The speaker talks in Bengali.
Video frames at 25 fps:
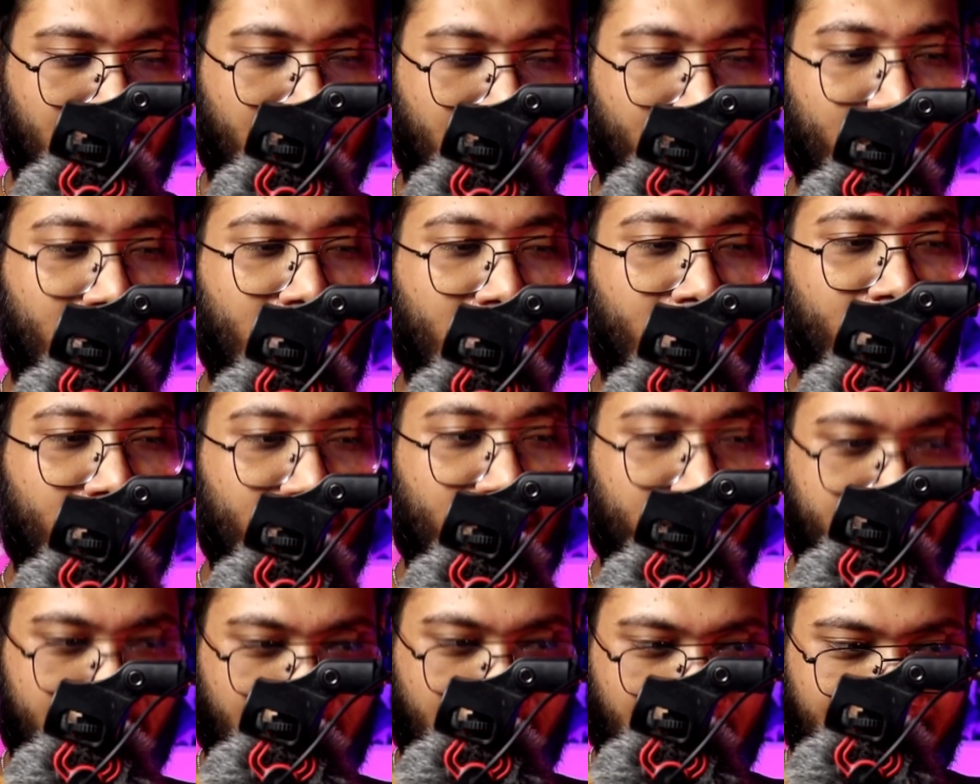রেবেকা
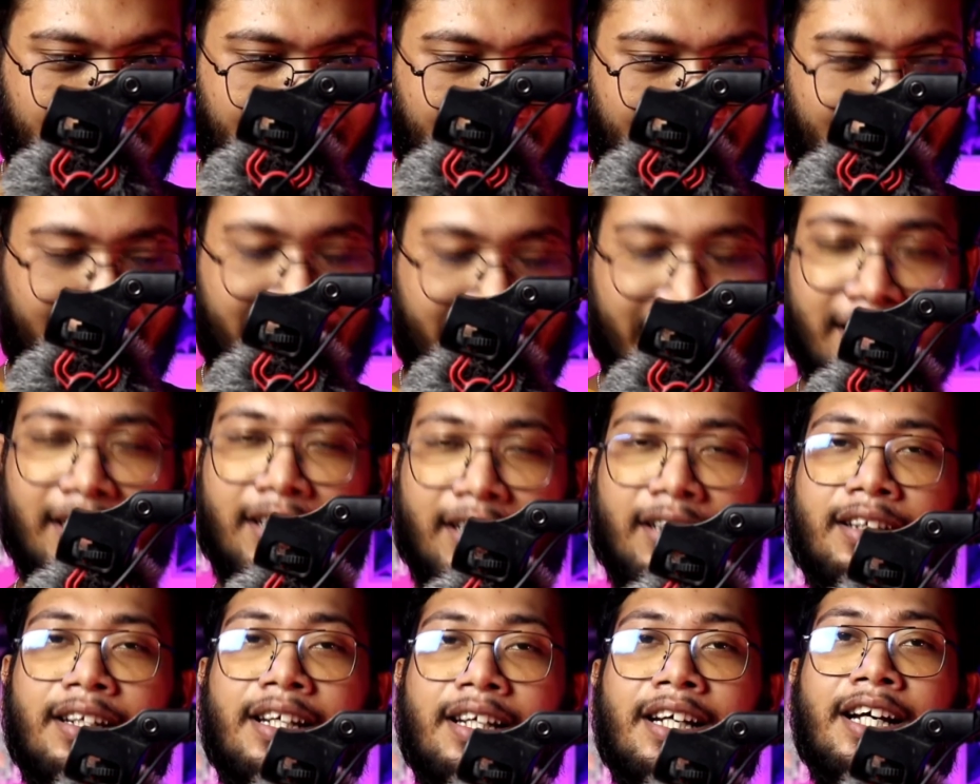ফার্গাসনের
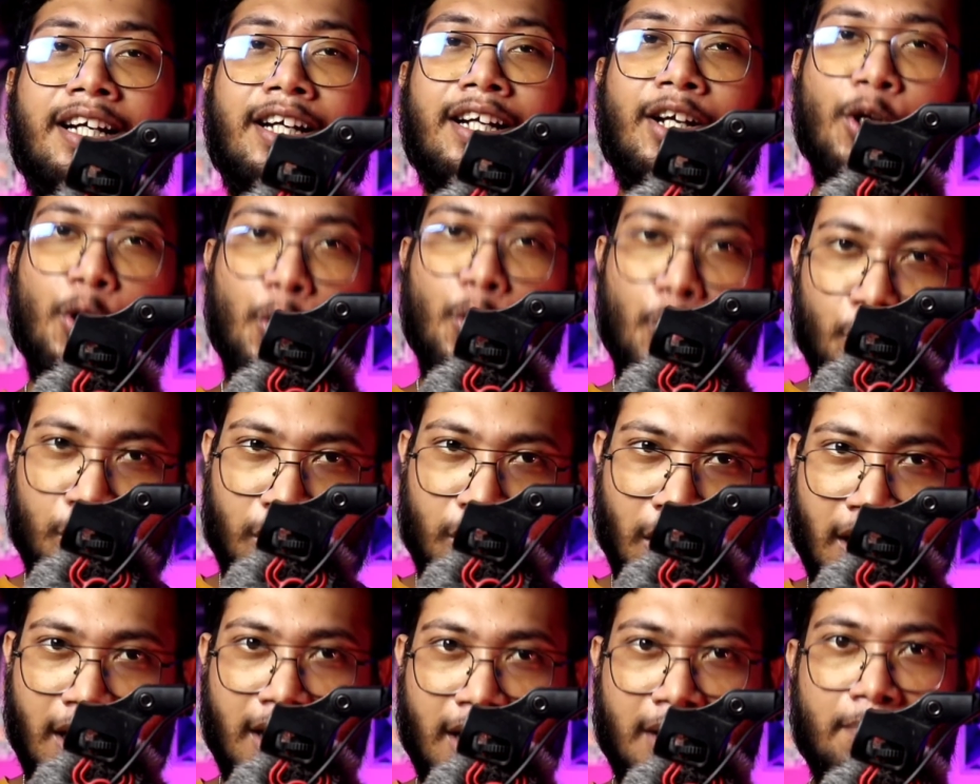ক্যারেক্টার এখানে
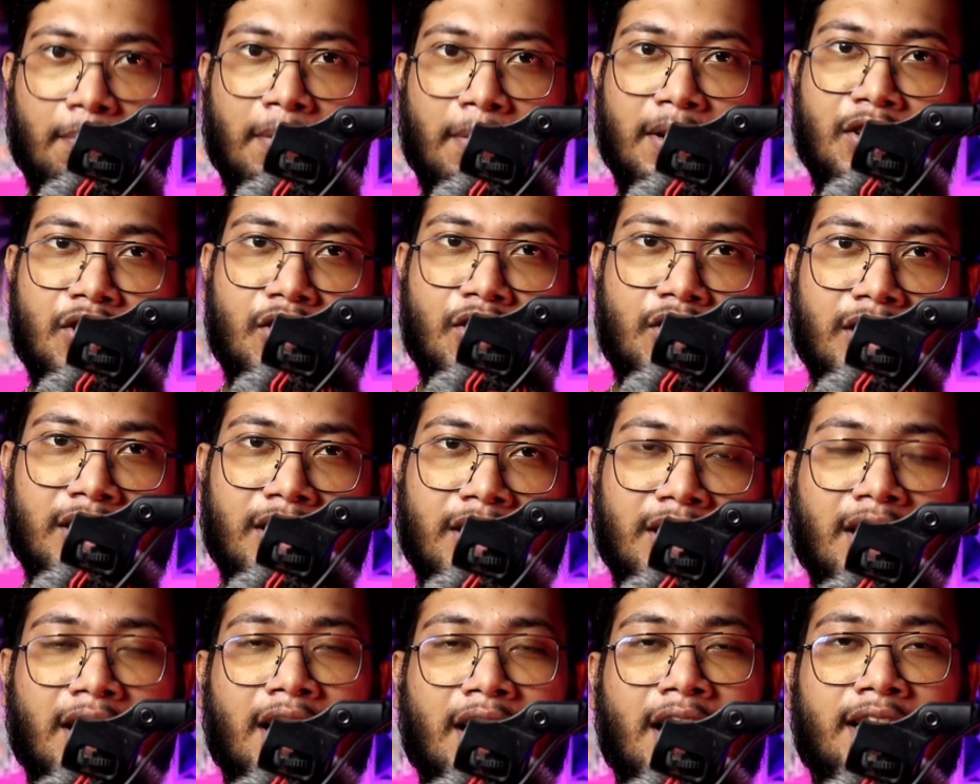লুথার
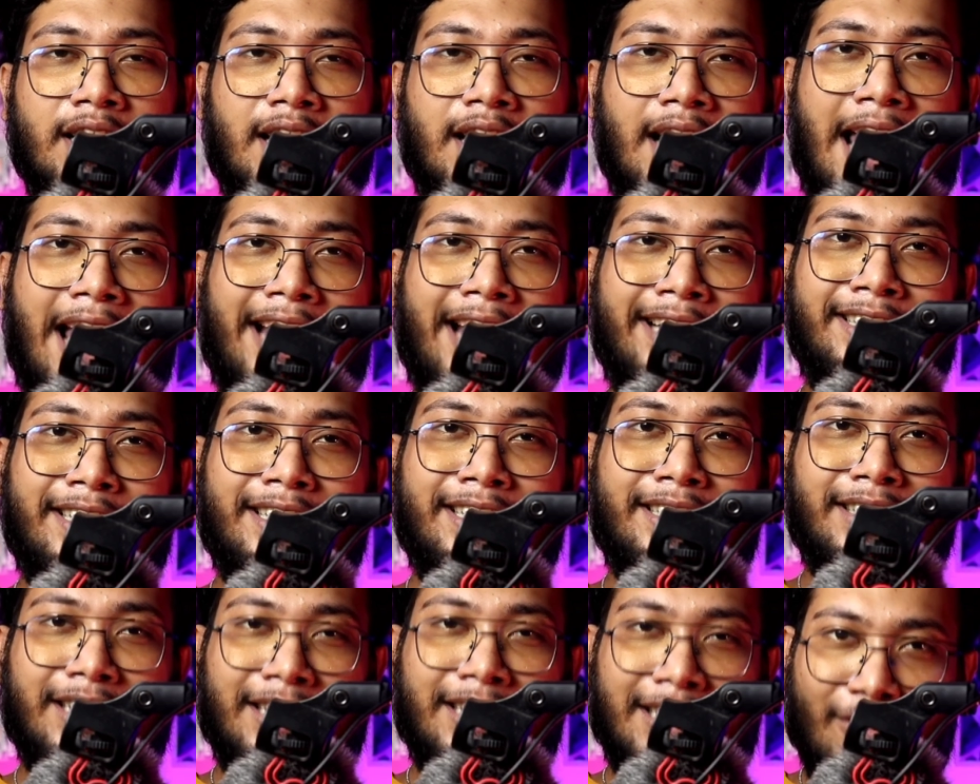বঞ্জি তারা
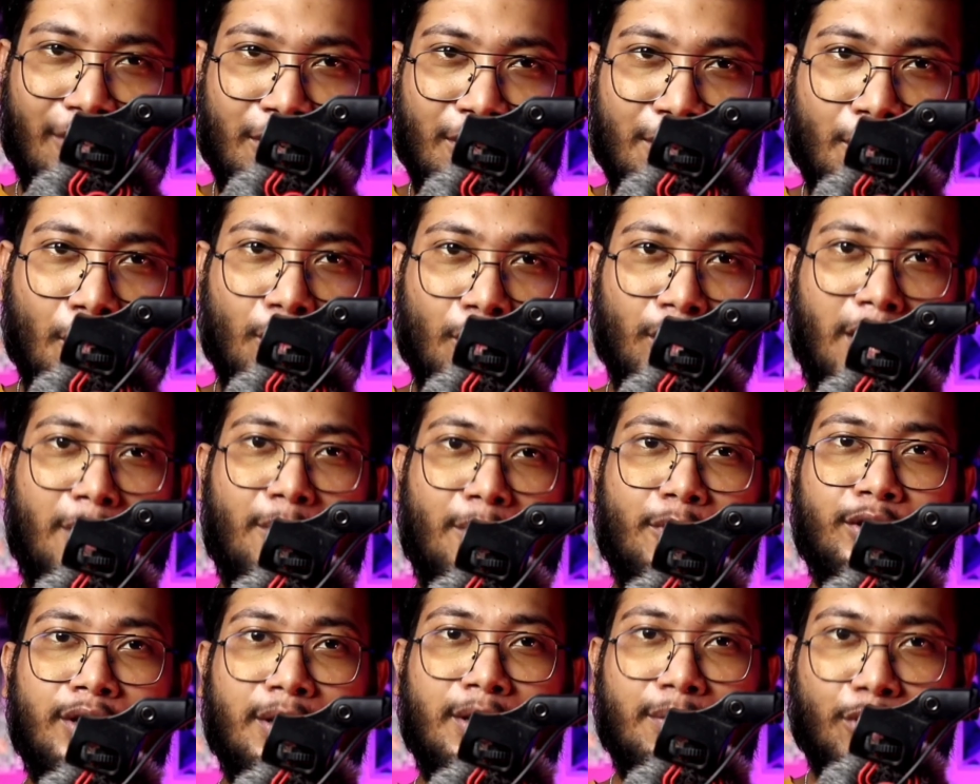একসাথে ওই
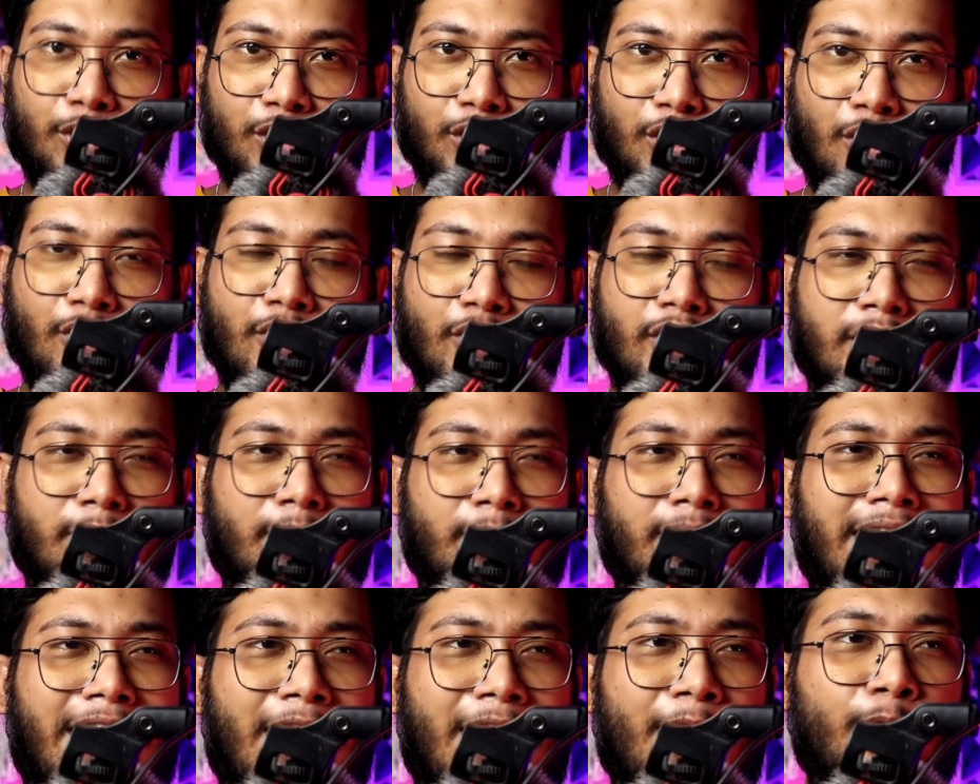বোটার মধ্যে বসে রয়েছে
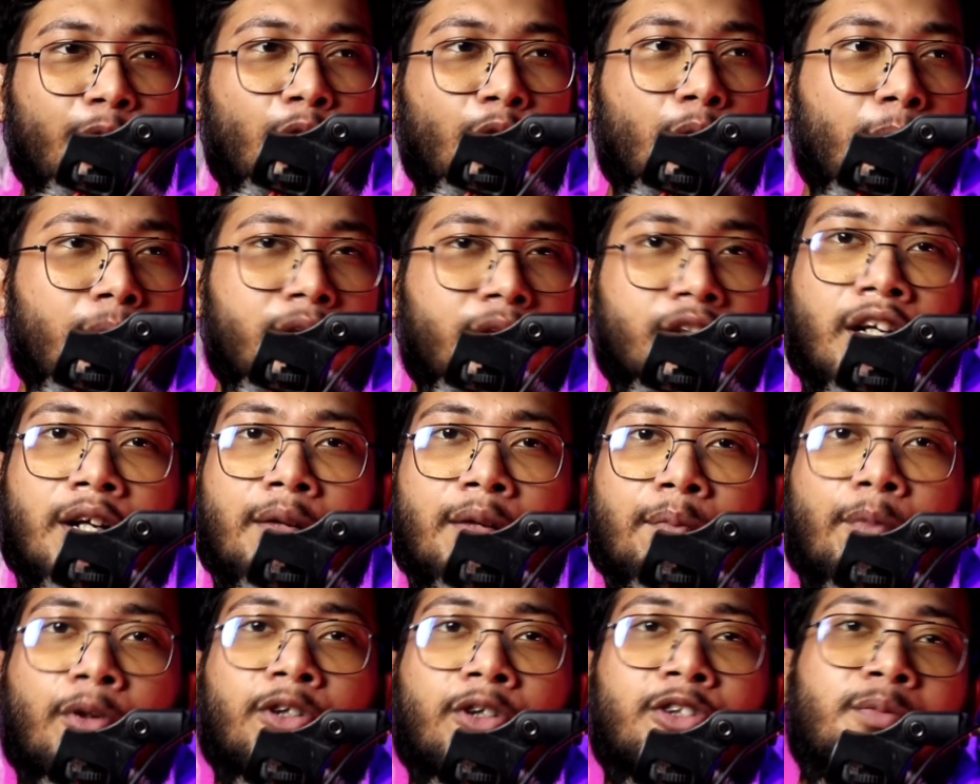মানে এগুলো মিশন
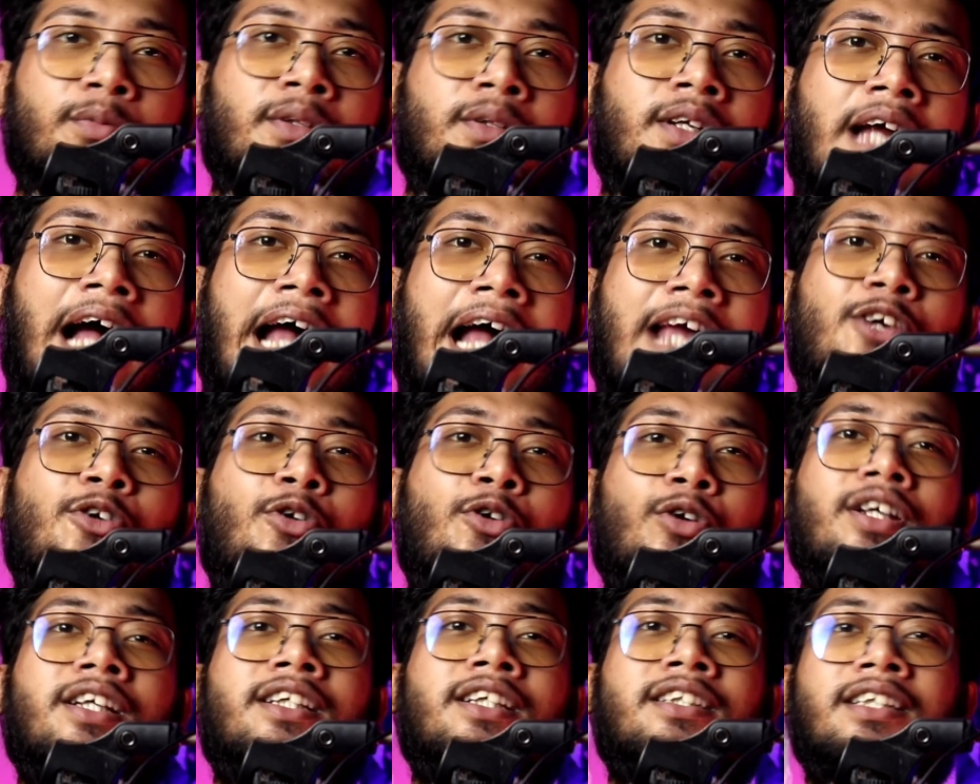ইম্পসিবলের
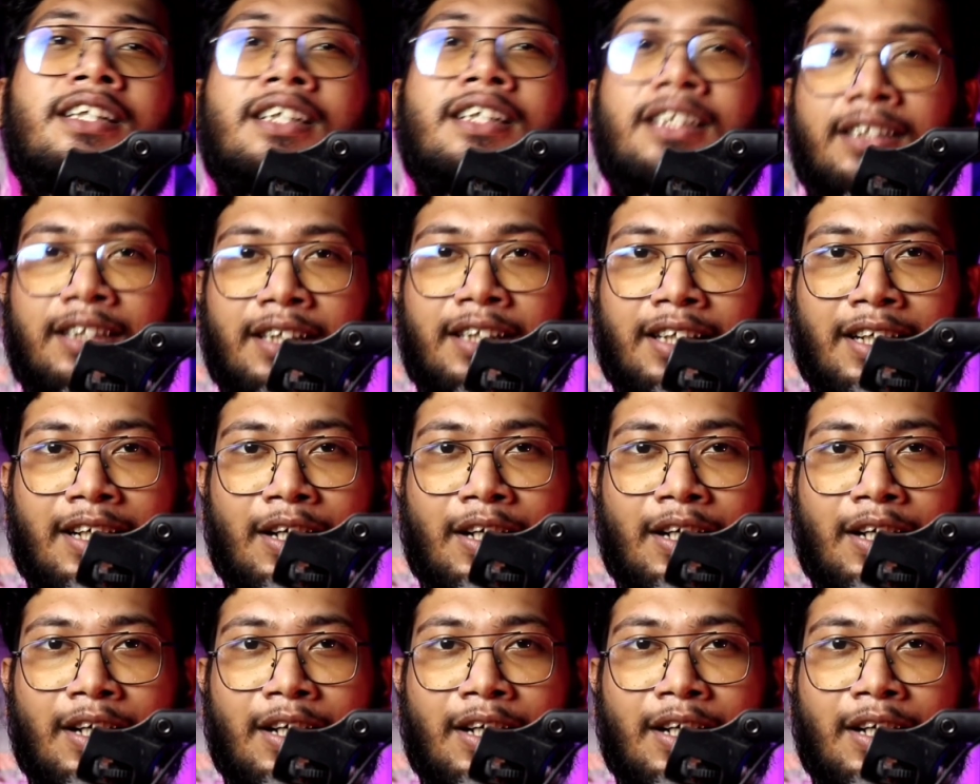আইকনিক সিন